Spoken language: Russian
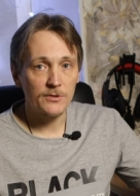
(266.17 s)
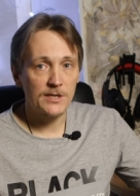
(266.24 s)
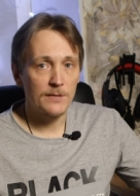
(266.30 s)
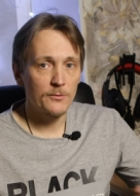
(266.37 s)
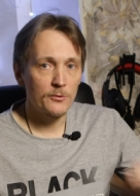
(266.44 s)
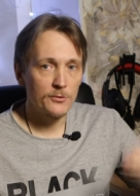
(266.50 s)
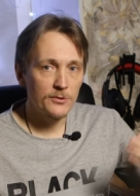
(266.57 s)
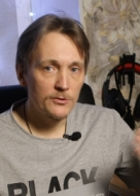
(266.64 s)
То
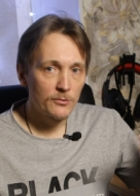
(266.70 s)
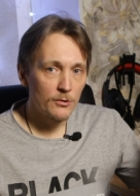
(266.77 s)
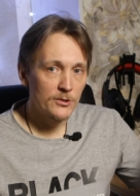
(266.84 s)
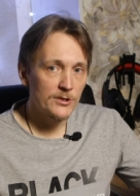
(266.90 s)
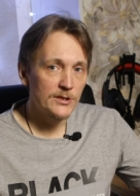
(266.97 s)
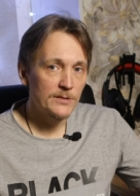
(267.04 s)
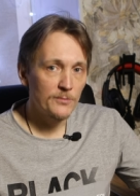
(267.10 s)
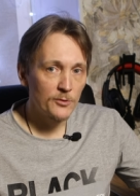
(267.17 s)
есть я много
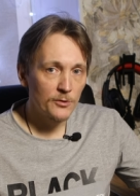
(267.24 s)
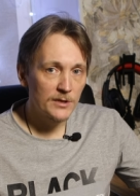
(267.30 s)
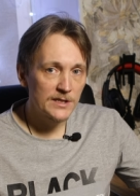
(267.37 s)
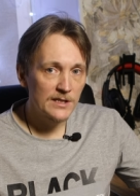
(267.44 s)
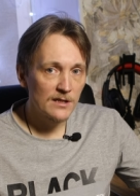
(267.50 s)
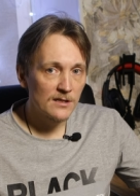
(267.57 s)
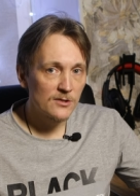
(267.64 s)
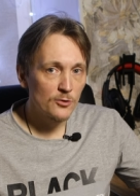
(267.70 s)
должен
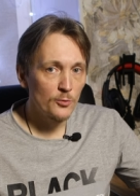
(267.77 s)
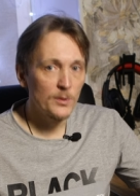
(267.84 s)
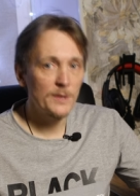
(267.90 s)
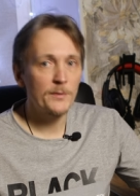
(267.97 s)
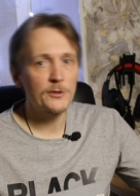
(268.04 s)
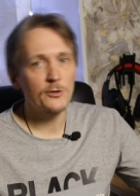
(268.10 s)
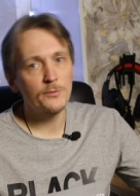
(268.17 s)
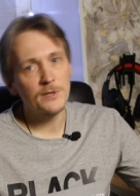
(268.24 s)
много сделать с
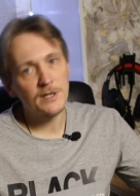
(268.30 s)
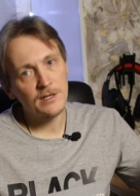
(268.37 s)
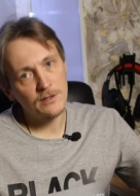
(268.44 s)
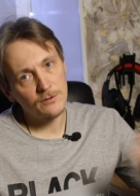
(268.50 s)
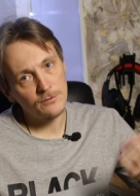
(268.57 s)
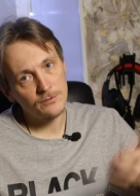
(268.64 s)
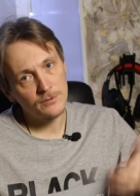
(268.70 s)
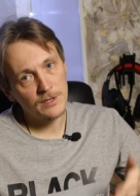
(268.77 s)
дублей, потом
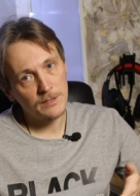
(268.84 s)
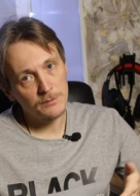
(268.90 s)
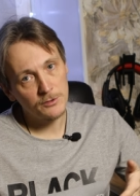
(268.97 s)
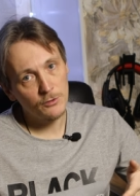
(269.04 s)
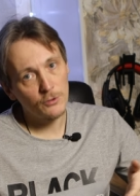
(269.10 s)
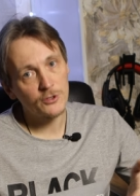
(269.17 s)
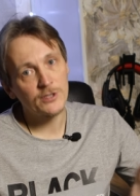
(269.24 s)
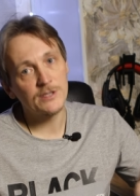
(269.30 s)
я как
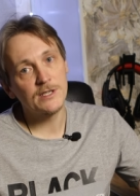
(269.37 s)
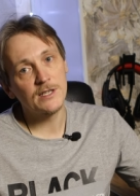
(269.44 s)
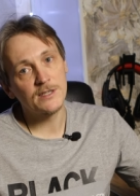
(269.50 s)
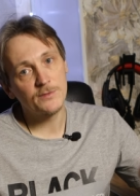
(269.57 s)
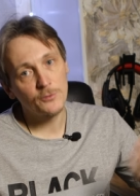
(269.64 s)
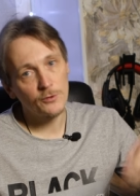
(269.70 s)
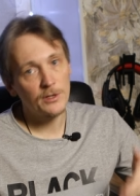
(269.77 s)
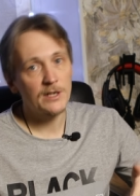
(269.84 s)
бы должен
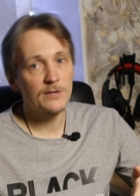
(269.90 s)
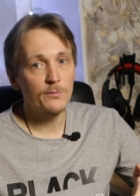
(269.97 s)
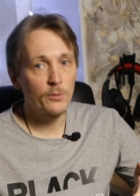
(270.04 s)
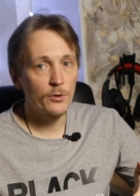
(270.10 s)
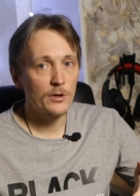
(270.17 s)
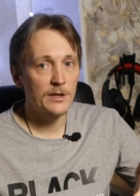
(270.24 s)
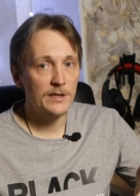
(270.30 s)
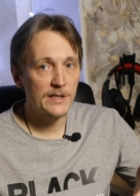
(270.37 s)
сделать много
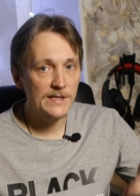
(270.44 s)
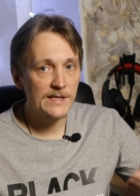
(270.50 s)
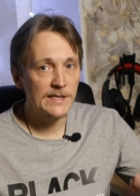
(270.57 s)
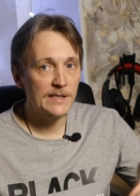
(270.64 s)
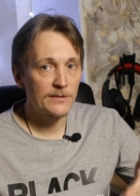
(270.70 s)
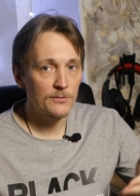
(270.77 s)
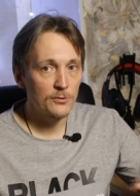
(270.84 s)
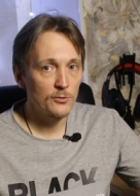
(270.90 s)
отбора из
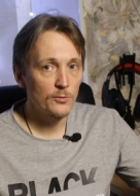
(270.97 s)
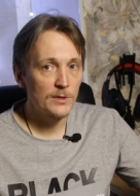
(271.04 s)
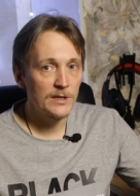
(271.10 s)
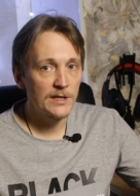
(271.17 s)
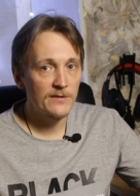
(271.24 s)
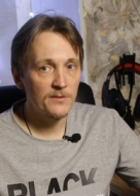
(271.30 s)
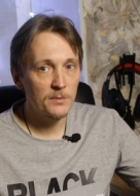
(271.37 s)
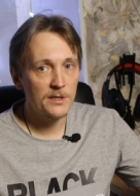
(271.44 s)
этих вот
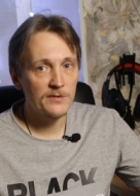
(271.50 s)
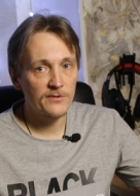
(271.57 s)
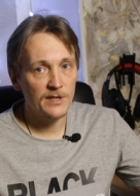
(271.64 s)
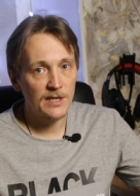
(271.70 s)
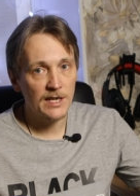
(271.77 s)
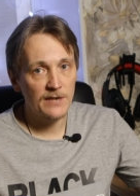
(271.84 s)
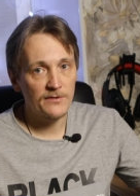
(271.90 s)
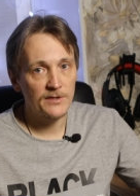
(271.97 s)
дублей, да, выбрать
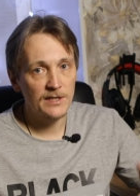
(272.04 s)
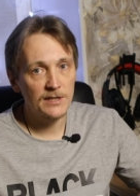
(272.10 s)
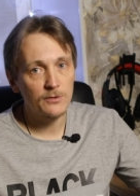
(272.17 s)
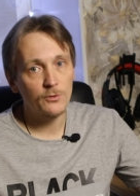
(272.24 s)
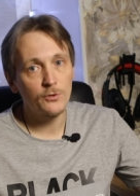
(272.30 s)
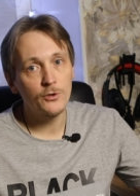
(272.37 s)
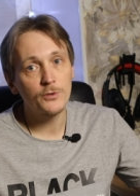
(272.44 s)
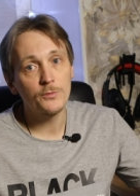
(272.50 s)
фотографии. На
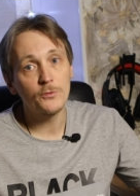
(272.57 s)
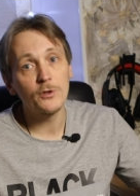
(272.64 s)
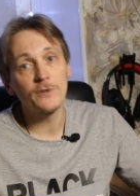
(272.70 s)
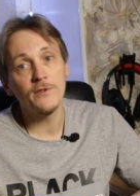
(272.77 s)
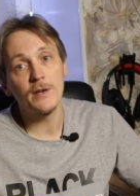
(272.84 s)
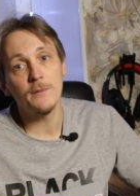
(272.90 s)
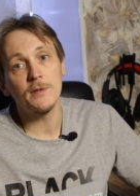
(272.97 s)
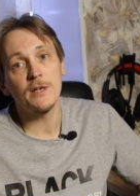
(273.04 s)
это уходит
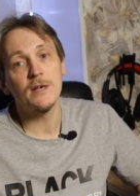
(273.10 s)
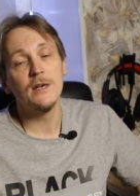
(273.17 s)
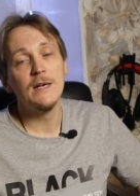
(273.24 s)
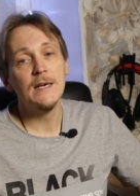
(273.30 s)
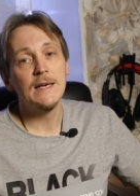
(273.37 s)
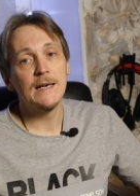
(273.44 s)
много времени.